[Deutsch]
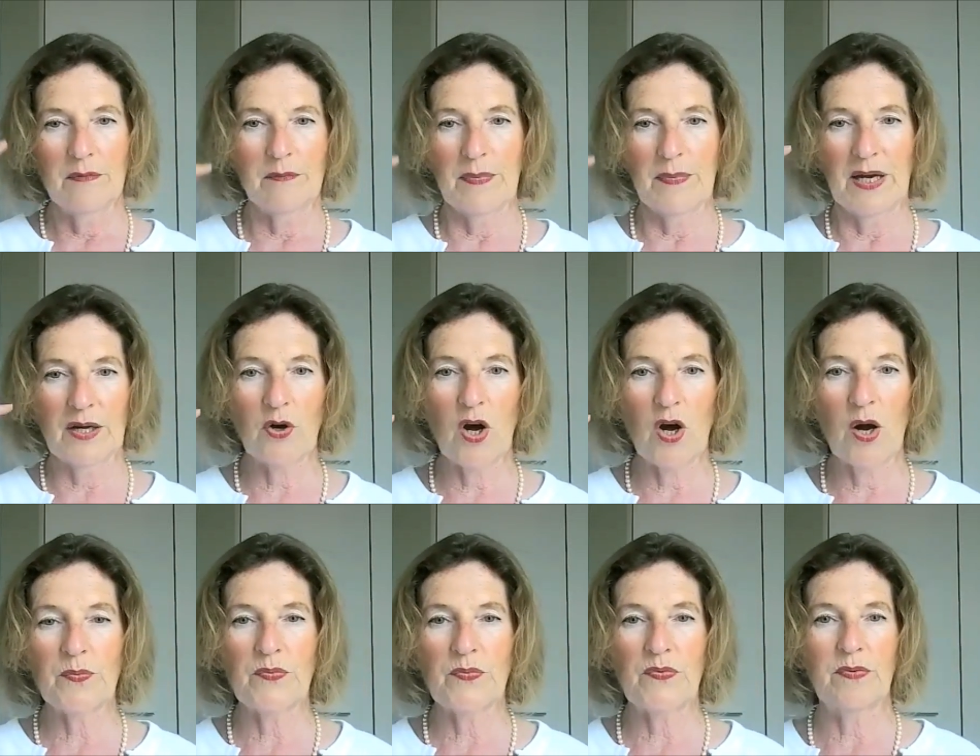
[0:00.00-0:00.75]
Mein
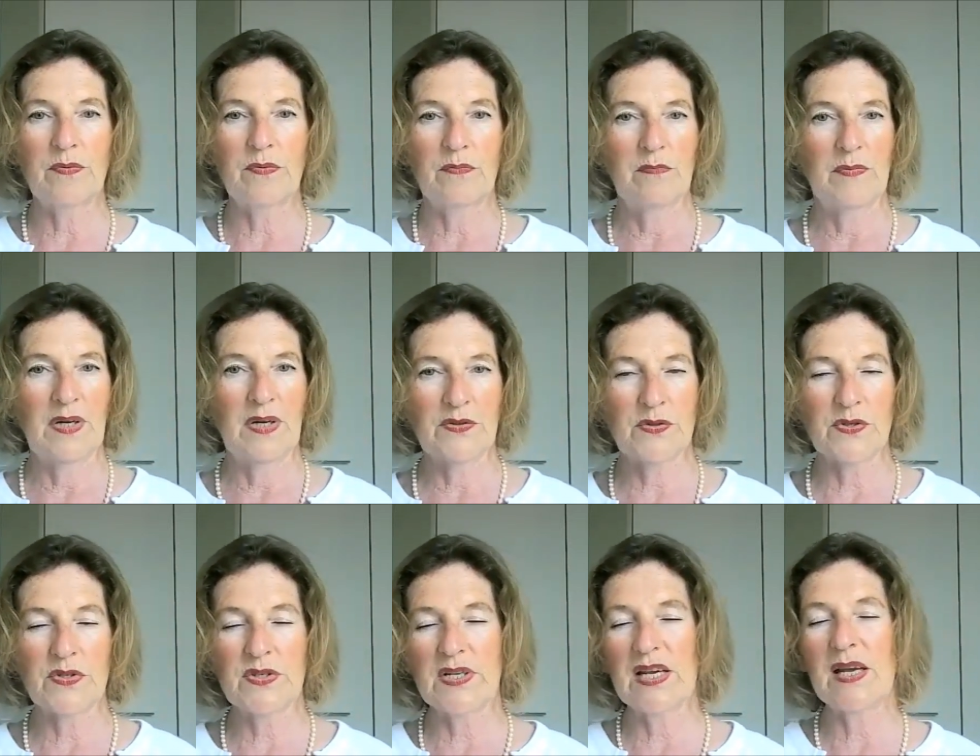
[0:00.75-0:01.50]
Kopf, mein
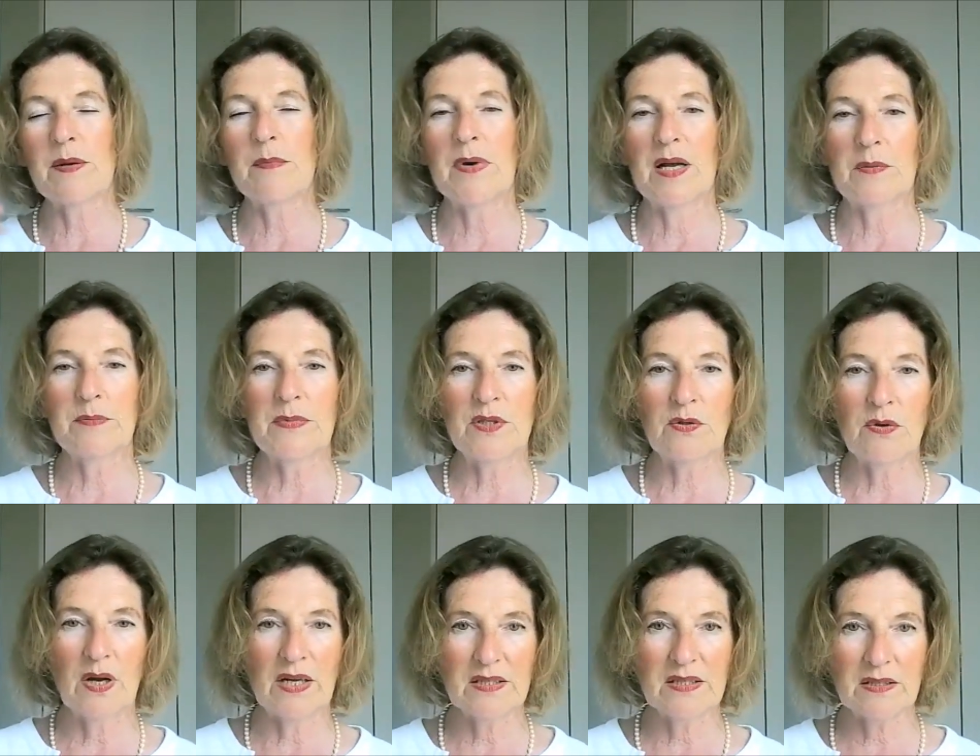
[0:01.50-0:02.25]
System hat mir
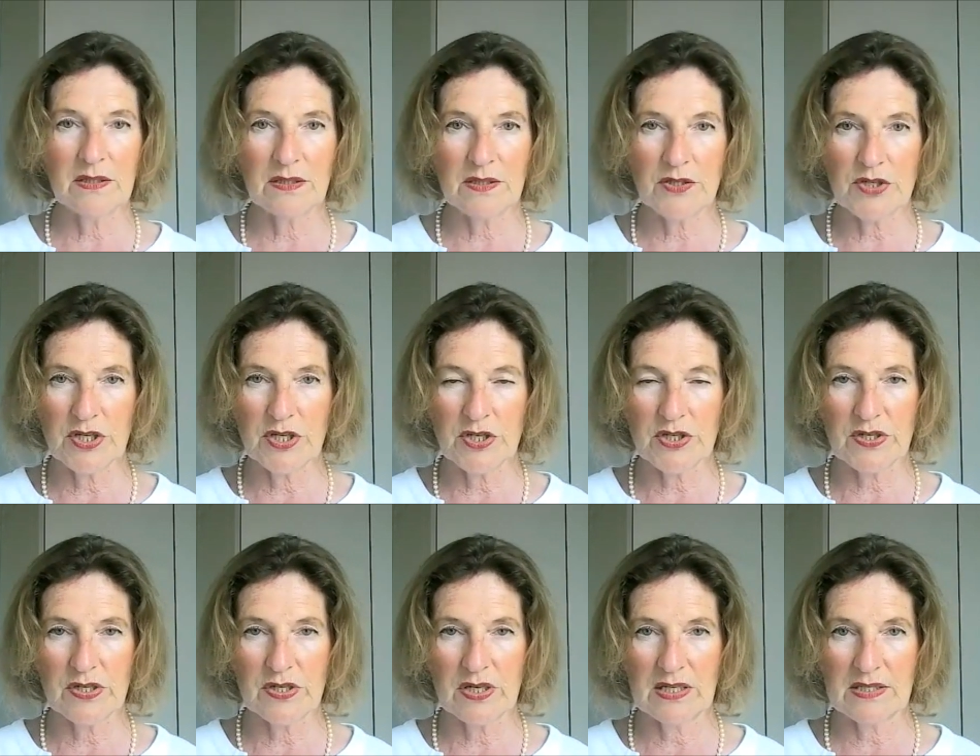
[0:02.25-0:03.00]
nur andere
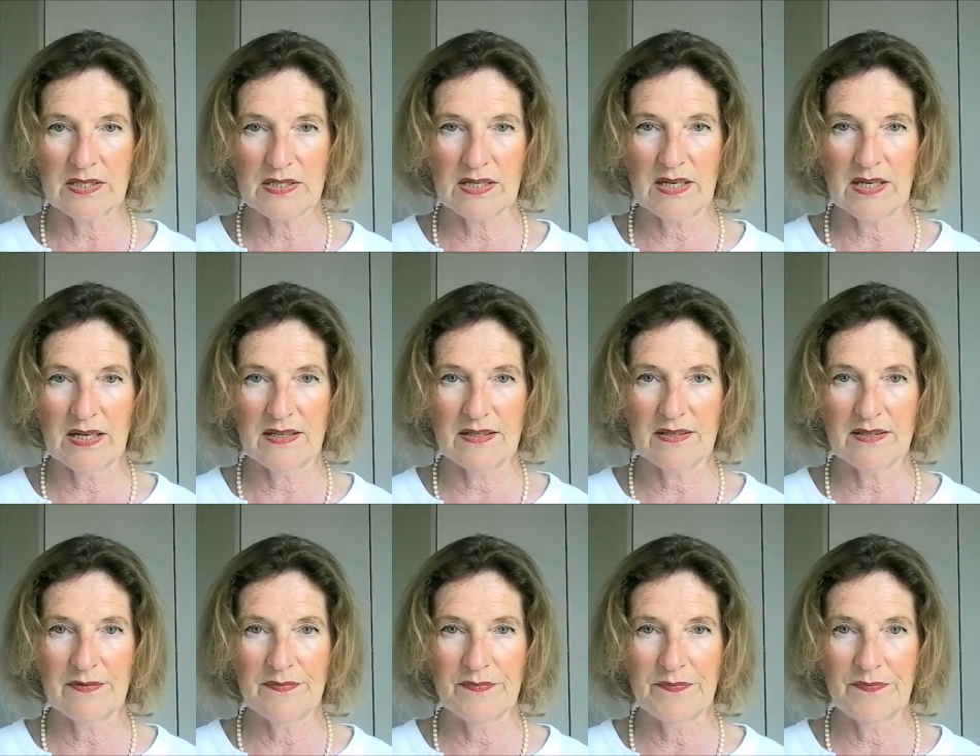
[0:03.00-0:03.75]
Geschichten
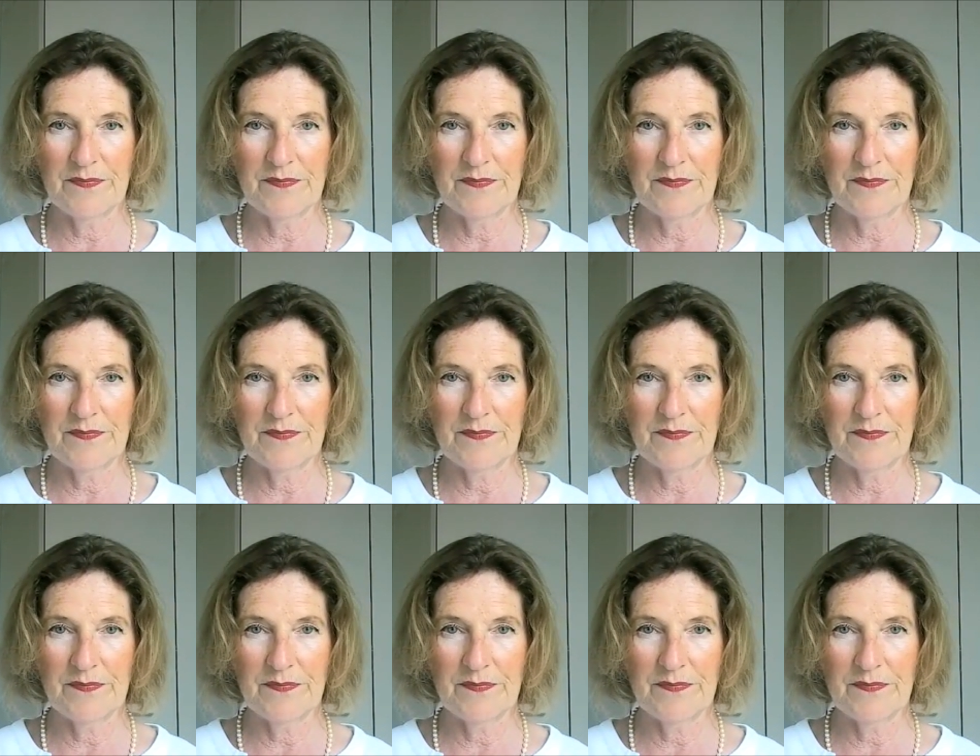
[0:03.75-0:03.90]
erzählt.